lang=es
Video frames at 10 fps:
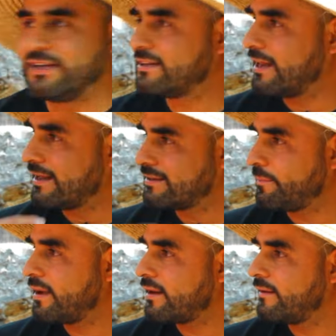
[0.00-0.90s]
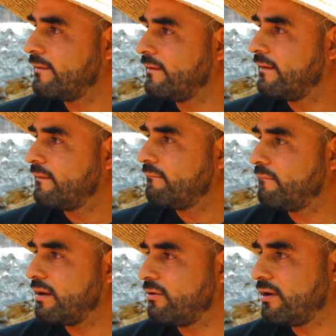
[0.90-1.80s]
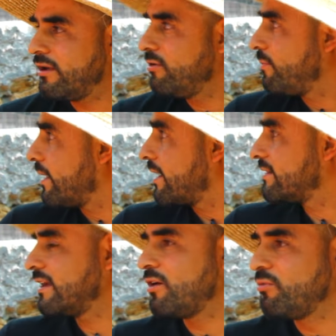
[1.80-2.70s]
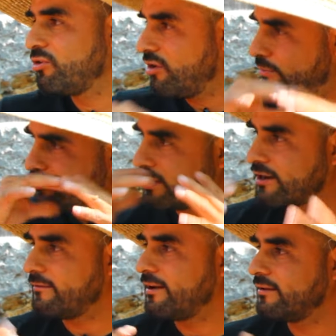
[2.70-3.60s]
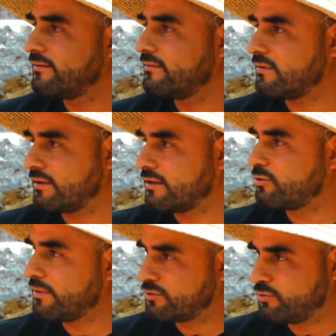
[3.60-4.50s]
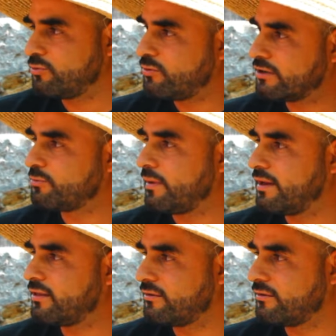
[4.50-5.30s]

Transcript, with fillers: sí les alcanza a pegar. Pero un gallo, para que esté cómodo, yo le puse arriba. Que se suba a su, a su más,